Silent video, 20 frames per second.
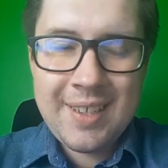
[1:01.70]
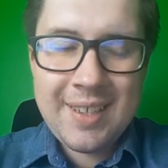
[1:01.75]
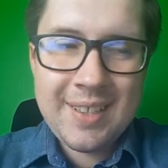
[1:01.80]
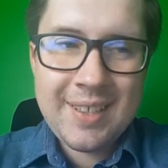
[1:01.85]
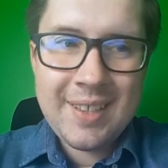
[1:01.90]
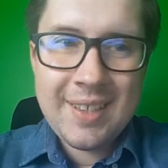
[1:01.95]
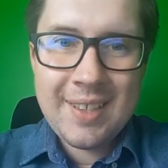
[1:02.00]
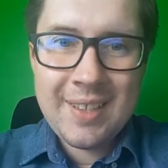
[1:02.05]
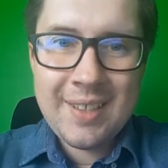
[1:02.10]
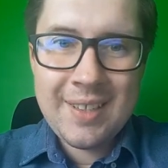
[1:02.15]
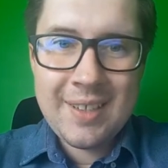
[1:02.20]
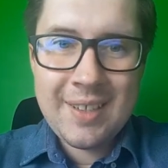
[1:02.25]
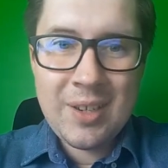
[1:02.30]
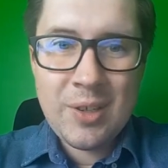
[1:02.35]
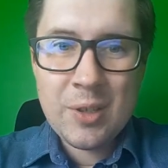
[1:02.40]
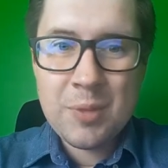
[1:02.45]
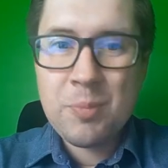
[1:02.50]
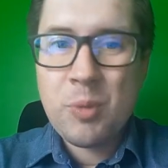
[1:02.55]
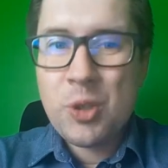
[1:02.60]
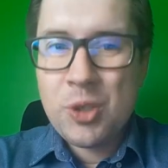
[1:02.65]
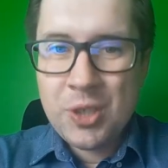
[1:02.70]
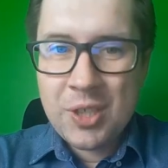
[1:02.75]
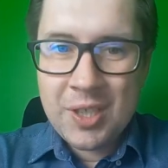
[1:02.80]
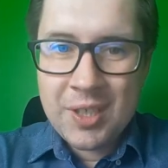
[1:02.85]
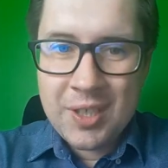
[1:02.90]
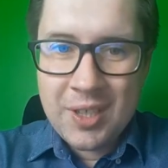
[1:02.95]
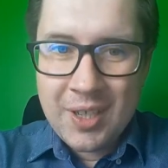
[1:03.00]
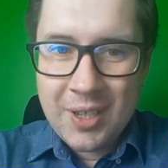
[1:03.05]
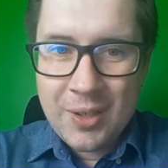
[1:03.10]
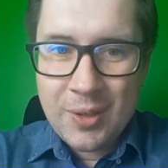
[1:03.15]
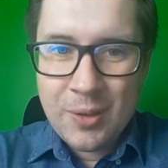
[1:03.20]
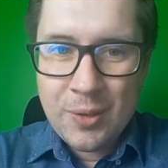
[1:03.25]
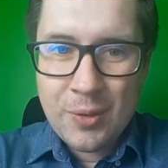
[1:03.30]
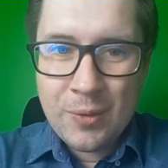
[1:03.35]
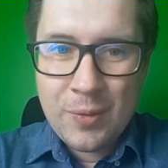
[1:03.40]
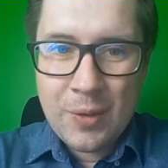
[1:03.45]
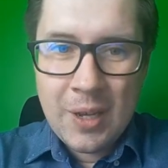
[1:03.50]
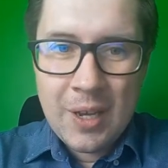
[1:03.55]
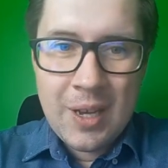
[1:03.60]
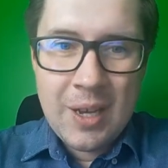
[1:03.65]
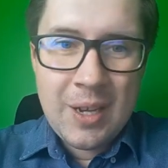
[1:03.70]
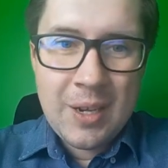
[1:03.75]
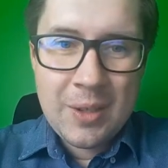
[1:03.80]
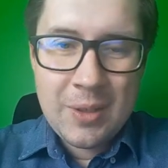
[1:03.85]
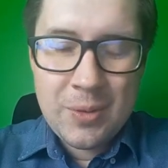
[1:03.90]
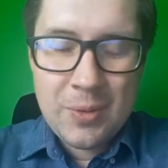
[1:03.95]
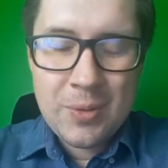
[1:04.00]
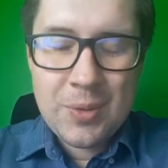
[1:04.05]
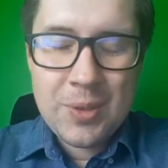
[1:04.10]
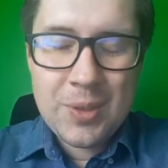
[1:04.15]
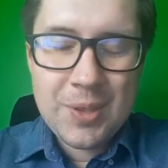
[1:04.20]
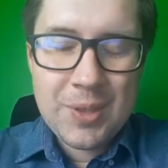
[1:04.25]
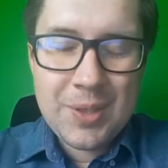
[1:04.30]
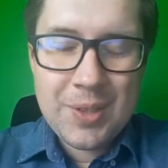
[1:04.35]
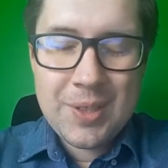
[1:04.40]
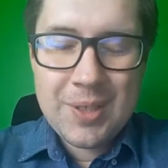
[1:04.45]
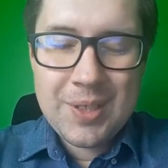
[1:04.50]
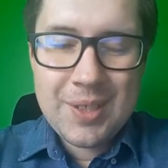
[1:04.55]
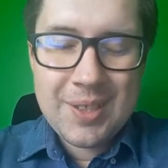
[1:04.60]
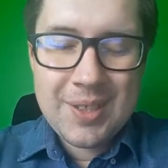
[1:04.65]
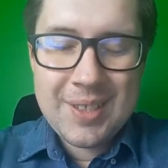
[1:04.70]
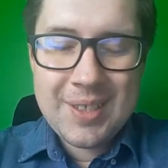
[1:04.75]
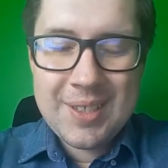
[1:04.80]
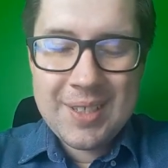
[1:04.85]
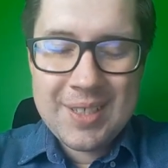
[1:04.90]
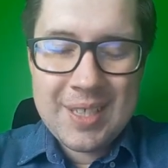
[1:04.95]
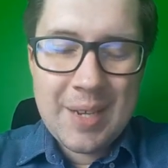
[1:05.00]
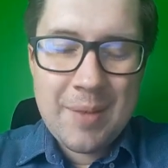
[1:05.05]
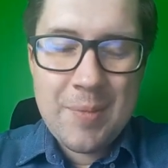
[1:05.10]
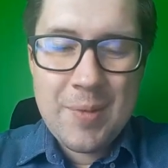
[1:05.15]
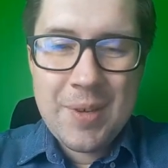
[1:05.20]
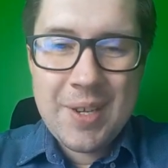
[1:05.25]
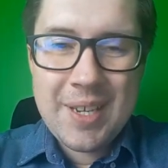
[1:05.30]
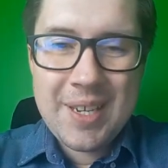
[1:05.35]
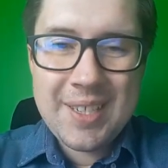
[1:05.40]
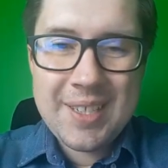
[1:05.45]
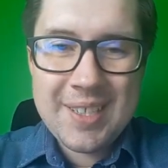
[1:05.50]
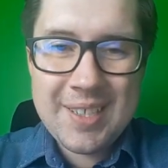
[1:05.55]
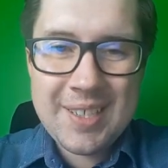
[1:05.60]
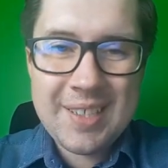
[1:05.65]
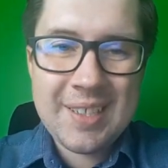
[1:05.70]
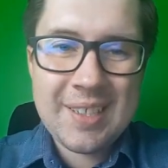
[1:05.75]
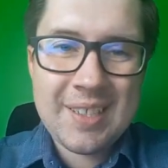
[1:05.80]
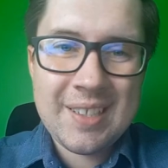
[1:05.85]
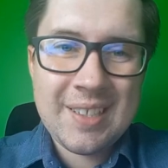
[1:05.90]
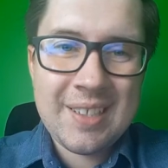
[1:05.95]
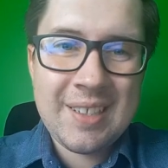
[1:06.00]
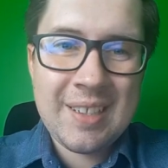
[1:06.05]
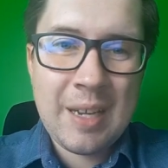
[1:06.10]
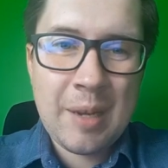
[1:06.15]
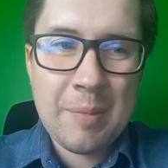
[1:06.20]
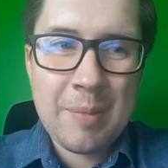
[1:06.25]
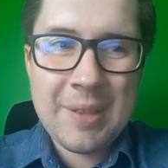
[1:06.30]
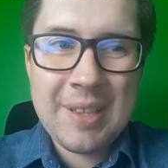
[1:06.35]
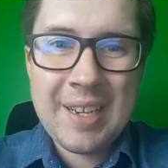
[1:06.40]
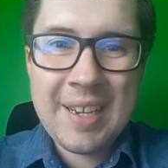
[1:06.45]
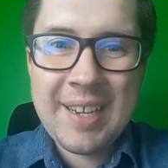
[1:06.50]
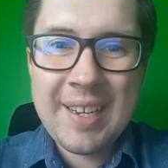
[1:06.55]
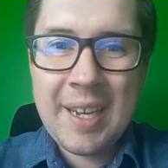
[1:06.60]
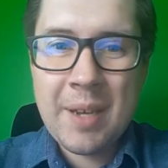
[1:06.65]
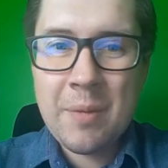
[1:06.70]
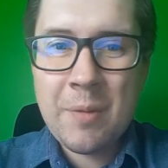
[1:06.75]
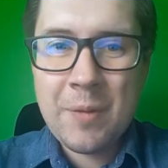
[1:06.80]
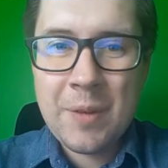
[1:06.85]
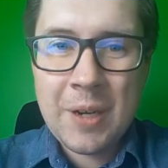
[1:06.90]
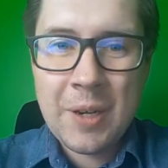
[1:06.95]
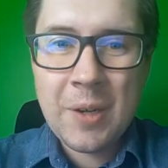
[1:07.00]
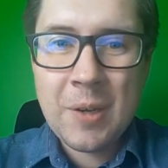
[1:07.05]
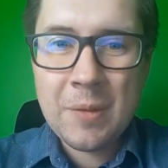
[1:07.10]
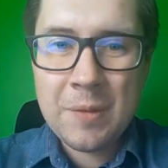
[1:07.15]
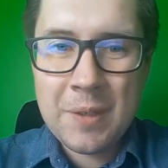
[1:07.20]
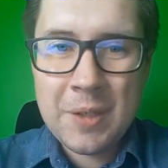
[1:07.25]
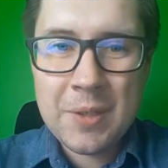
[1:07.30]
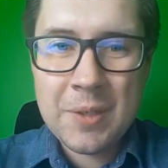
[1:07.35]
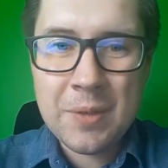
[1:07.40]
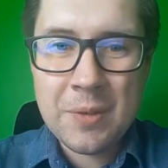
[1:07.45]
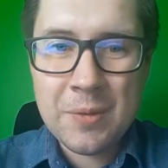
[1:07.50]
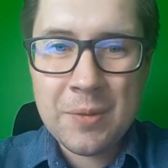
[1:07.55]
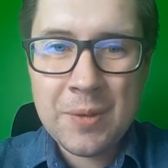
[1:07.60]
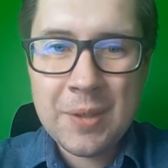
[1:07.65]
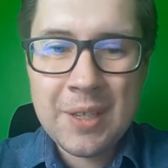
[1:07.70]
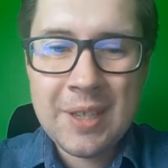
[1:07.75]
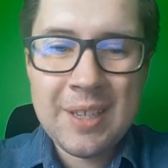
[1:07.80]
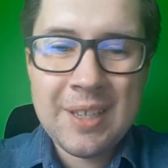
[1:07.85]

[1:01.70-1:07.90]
jednego z pośredników, który e, zajmuje się jakby naganiem frankowiczów.